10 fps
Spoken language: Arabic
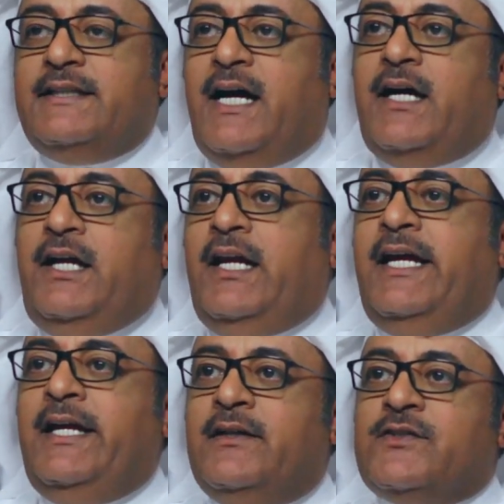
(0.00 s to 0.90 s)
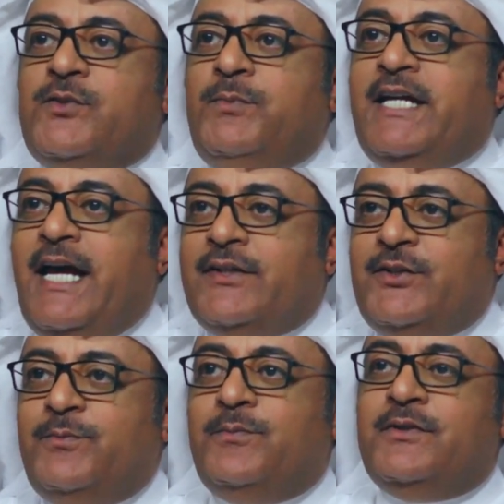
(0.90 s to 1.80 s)
داخل عليه صبي
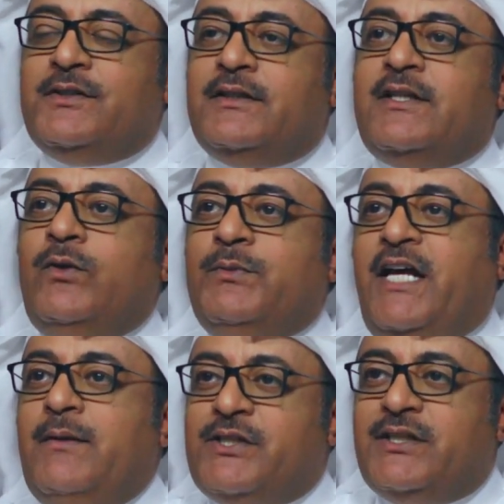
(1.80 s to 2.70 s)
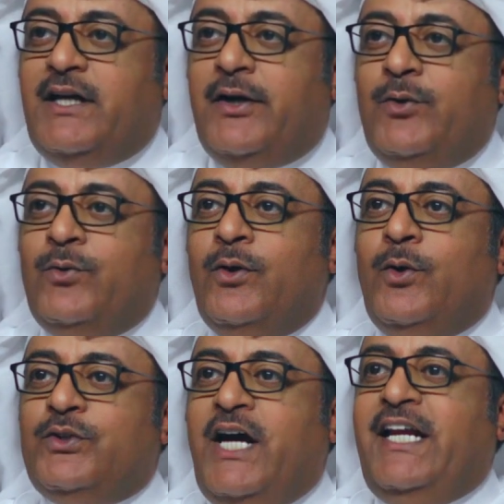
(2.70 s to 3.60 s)
كاتب توني متعلم السيناريو
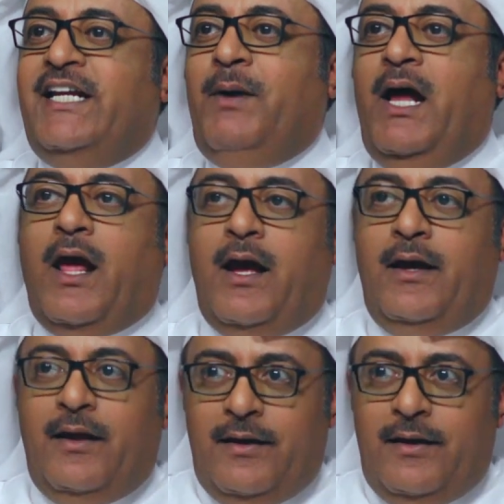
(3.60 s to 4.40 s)
ودخل عليه بحلقه